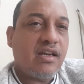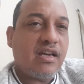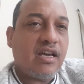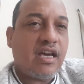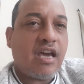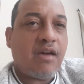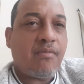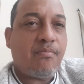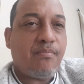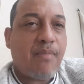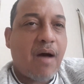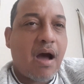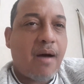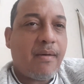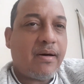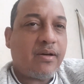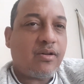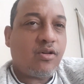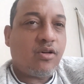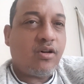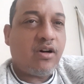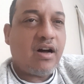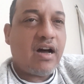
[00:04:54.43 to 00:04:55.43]
en
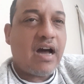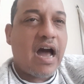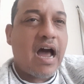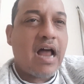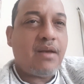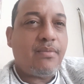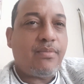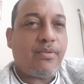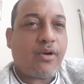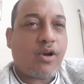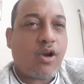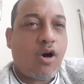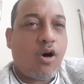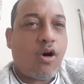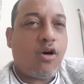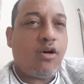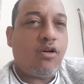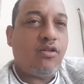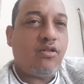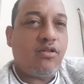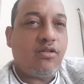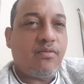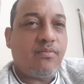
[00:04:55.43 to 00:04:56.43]
bávaro al bro,
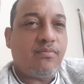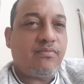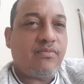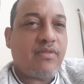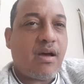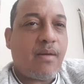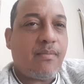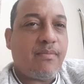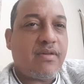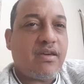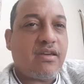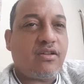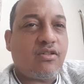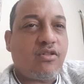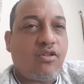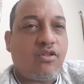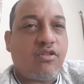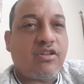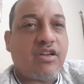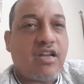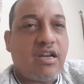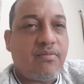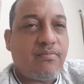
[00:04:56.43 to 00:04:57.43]
mi
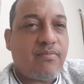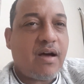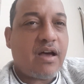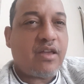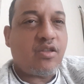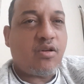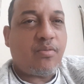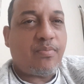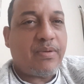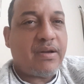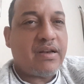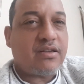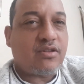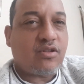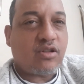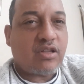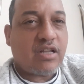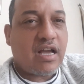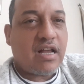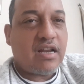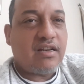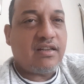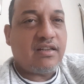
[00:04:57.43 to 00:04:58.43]
amigo y hermano
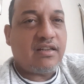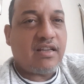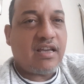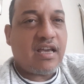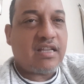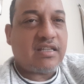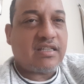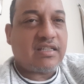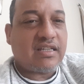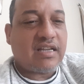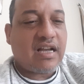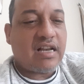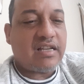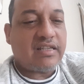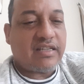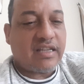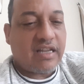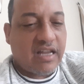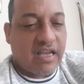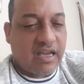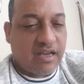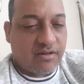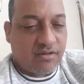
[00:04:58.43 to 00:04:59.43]
personal, el
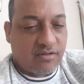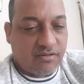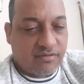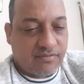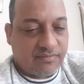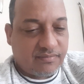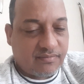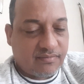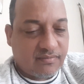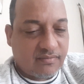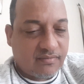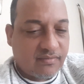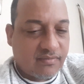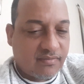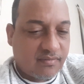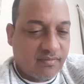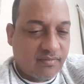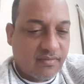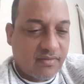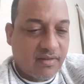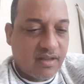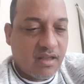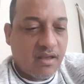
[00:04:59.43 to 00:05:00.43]
carcelero.
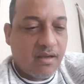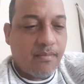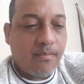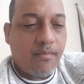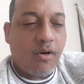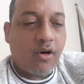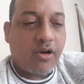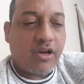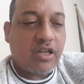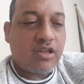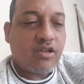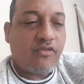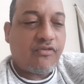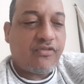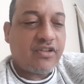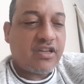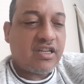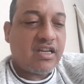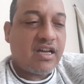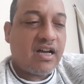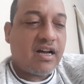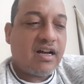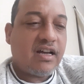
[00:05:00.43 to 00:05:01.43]
Moreno
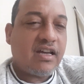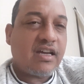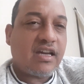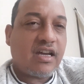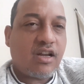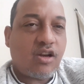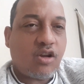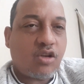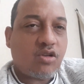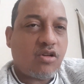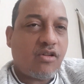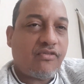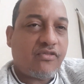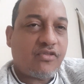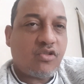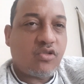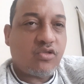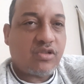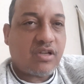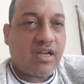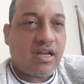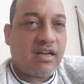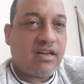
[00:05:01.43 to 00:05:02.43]
Fría, en el hoyo de
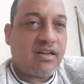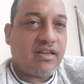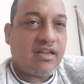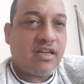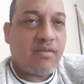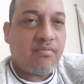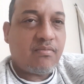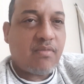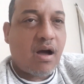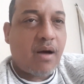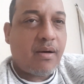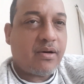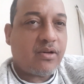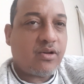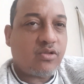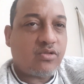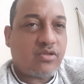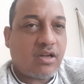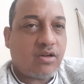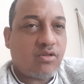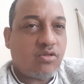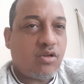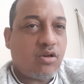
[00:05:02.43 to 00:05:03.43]
Friusa, en bávaro. Un
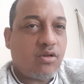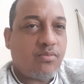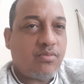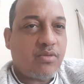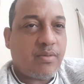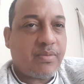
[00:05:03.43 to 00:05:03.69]
saludo muy